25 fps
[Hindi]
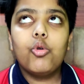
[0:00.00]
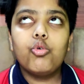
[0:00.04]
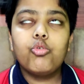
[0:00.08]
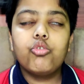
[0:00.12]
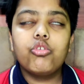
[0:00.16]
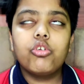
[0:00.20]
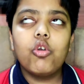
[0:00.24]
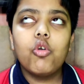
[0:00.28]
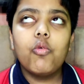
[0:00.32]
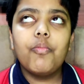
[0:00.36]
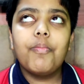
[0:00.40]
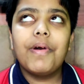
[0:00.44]

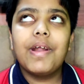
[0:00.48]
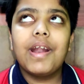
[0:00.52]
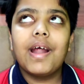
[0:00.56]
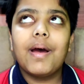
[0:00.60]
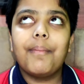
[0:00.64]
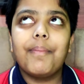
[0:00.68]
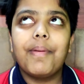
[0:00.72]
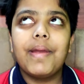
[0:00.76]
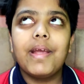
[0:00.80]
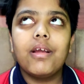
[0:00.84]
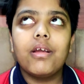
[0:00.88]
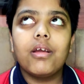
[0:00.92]
उसके ऊपर
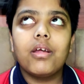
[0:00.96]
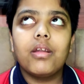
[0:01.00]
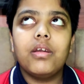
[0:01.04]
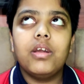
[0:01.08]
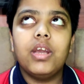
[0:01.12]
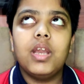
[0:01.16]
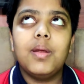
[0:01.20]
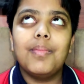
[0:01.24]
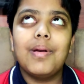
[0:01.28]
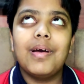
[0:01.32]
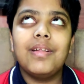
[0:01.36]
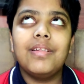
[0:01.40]
आप एक
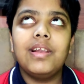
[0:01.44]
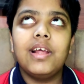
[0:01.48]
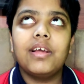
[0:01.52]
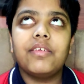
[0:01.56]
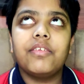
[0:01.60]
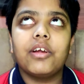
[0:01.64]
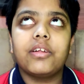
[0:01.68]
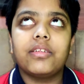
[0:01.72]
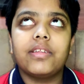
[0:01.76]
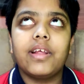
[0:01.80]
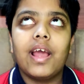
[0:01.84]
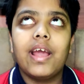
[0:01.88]
निबंध
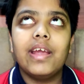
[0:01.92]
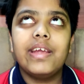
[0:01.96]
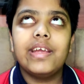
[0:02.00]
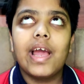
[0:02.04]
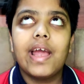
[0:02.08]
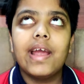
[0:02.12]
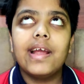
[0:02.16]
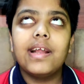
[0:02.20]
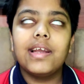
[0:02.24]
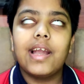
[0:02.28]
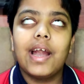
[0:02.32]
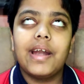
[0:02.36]
लिख सकते हैं
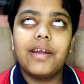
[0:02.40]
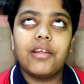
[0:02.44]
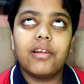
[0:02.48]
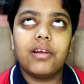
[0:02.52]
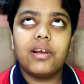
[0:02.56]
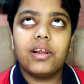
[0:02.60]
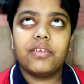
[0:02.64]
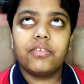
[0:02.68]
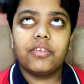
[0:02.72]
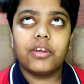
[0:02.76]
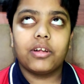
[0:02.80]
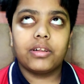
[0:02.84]
या एक
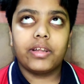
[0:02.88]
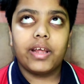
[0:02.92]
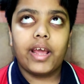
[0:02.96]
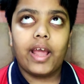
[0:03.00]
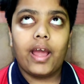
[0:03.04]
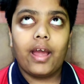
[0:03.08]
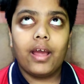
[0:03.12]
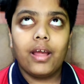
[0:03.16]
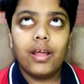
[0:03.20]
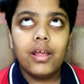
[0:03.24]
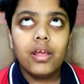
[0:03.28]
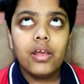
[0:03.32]
लेटर लिख सकते
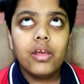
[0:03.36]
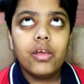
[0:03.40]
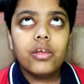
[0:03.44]
हैं